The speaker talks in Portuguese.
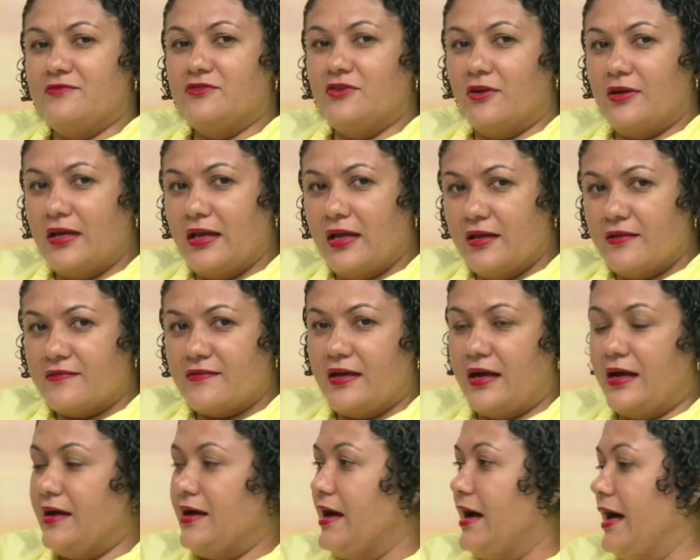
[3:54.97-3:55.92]
para a
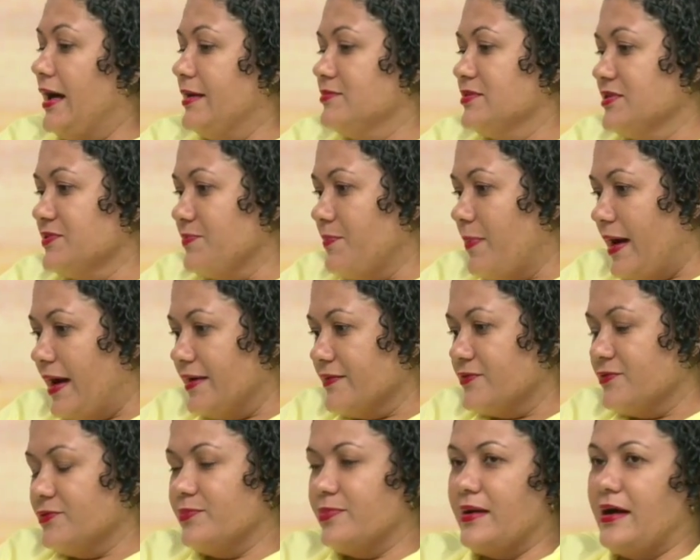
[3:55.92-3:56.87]
violência, abre
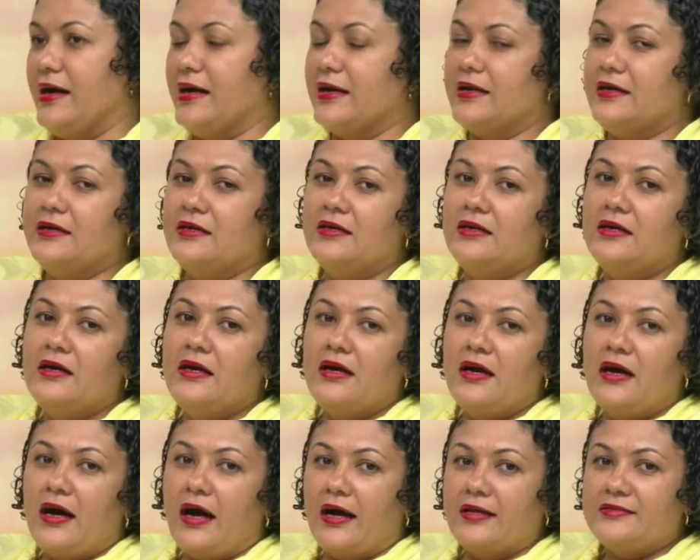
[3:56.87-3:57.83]
espaço para
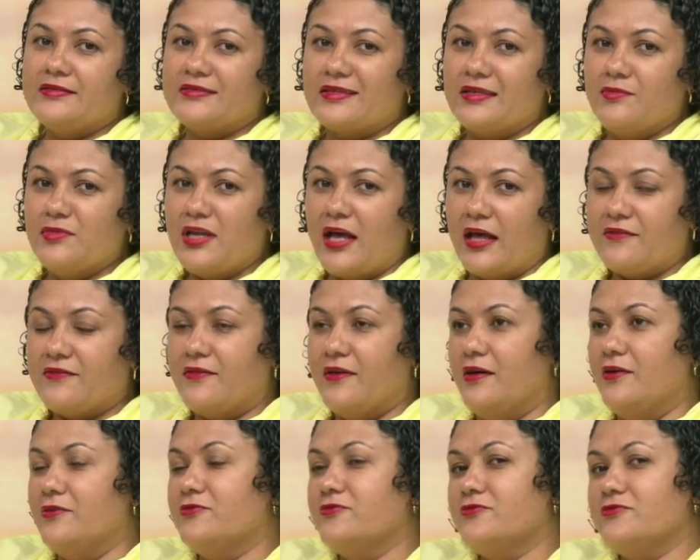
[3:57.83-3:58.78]
a
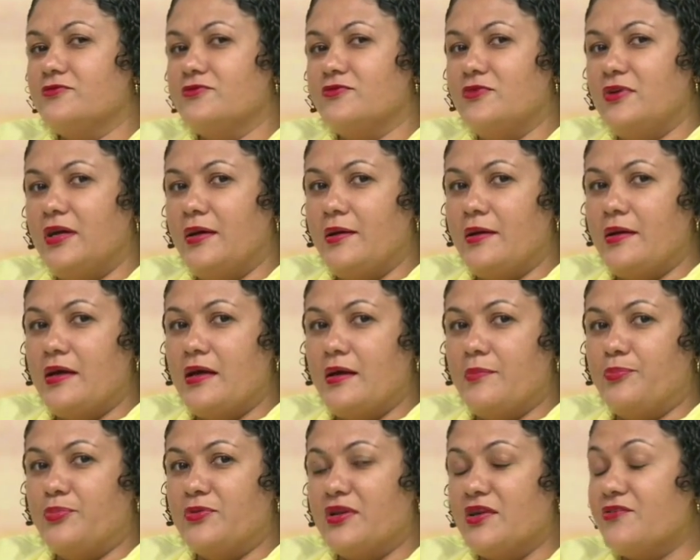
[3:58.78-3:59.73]
discriminação. Né?
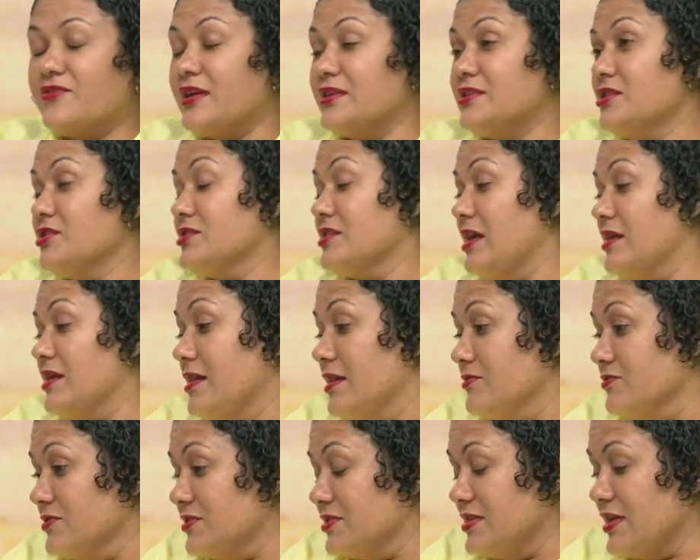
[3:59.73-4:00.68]
É por isso que a tem
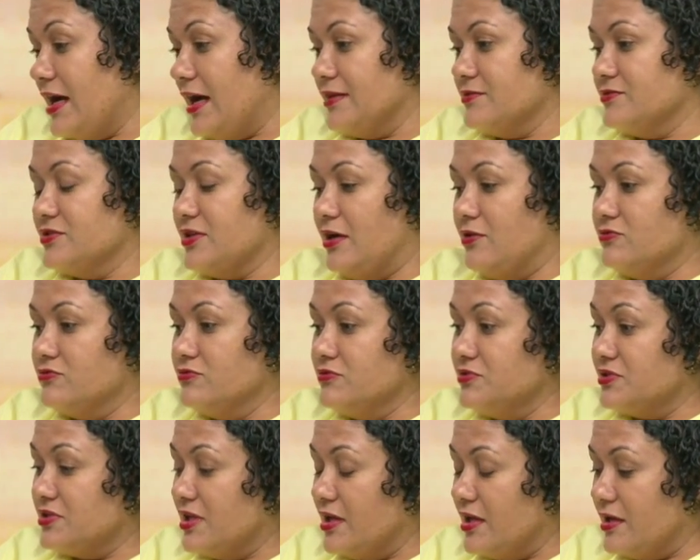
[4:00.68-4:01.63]
denunciado já há,
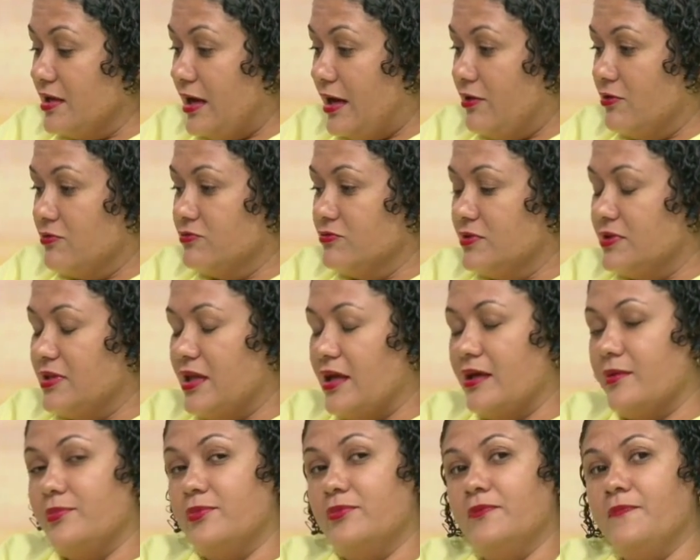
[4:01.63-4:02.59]
alguns te há algum
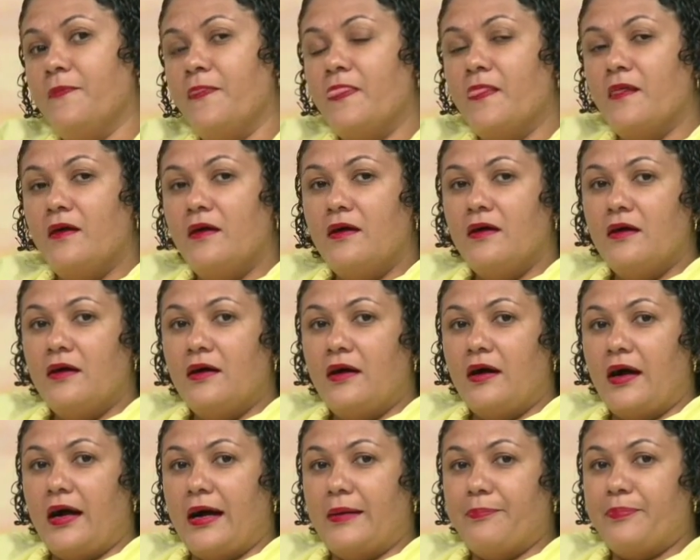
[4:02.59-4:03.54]
tempo
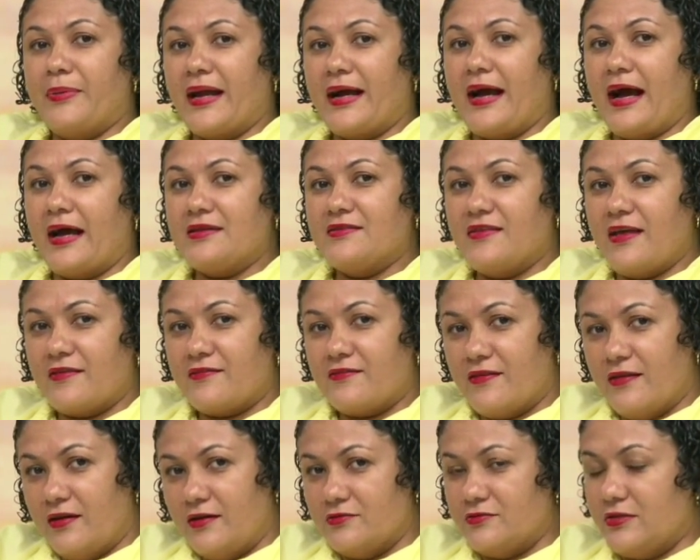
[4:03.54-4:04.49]
a
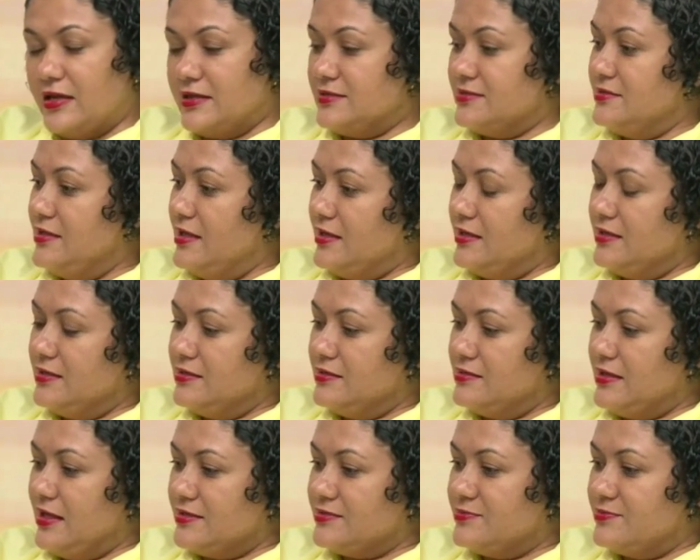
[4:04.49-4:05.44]
precarização das,
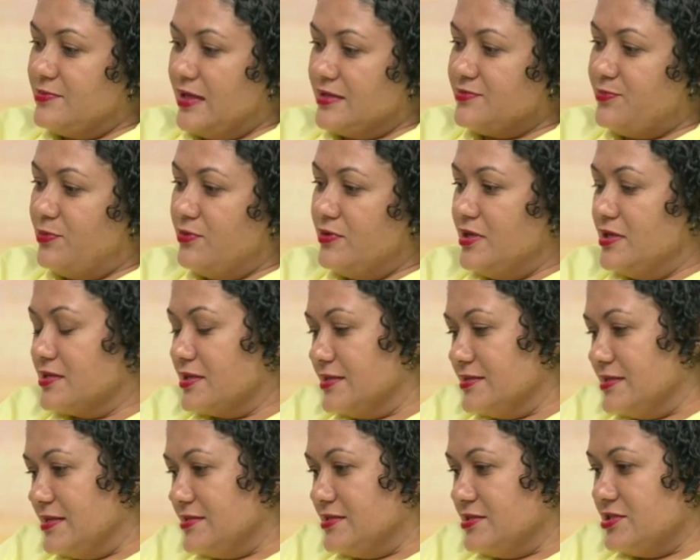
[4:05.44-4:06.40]
das, das
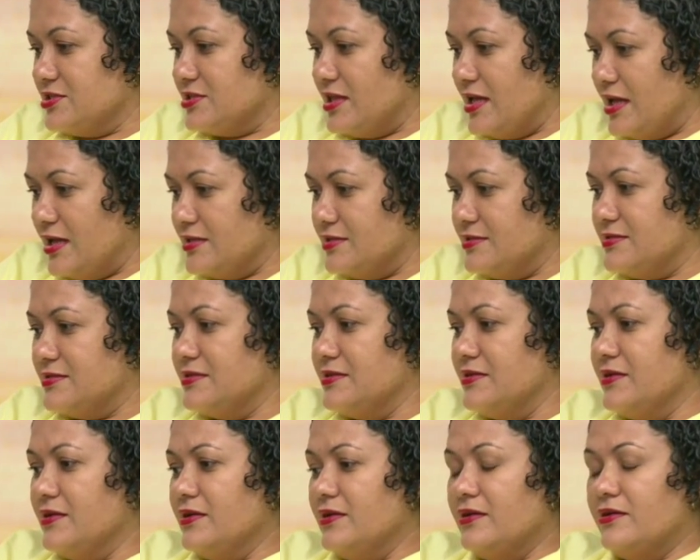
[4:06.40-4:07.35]
políticas existentes
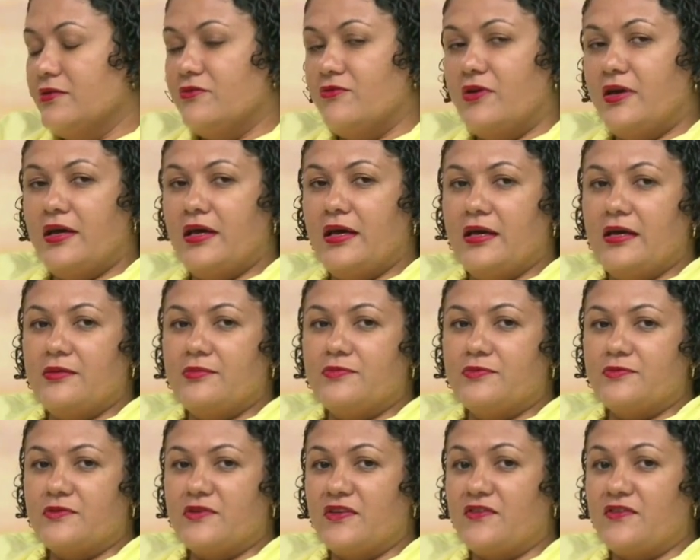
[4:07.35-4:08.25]
não é?